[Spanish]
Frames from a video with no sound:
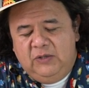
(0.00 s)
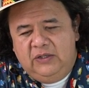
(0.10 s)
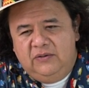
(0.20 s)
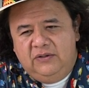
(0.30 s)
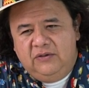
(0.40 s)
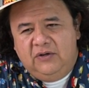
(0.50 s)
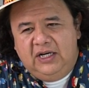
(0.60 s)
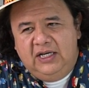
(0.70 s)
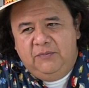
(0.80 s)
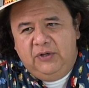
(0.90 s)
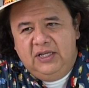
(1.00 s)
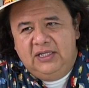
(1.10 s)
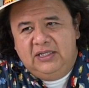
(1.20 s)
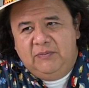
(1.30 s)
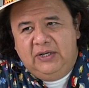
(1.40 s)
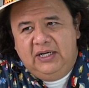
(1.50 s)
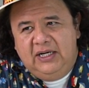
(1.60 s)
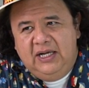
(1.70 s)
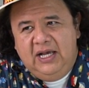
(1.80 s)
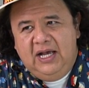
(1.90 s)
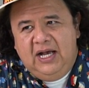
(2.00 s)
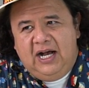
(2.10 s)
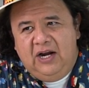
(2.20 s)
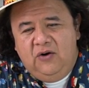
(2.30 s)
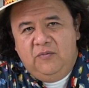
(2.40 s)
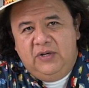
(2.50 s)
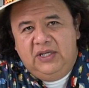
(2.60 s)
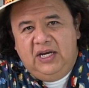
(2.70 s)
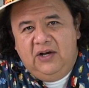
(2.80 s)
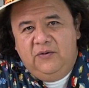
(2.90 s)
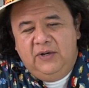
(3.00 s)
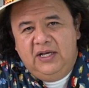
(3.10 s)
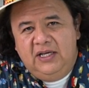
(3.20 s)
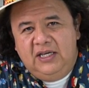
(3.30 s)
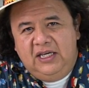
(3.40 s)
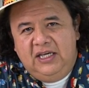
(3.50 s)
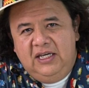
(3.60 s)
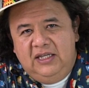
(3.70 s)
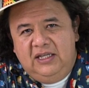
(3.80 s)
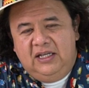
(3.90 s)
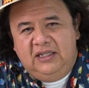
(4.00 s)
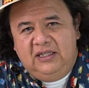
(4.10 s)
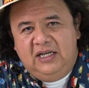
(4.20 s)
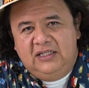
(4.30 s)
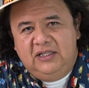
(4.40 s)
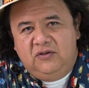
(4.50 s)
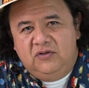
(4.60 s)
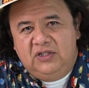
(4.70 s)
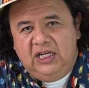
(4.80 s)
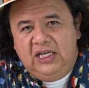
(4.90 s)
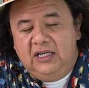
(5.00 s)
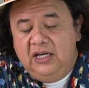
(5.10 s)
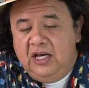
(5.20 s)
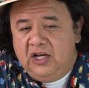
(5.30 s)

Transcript: Bueno, ojalá puedan separar al hombre de la obra y deleitarse con Celic.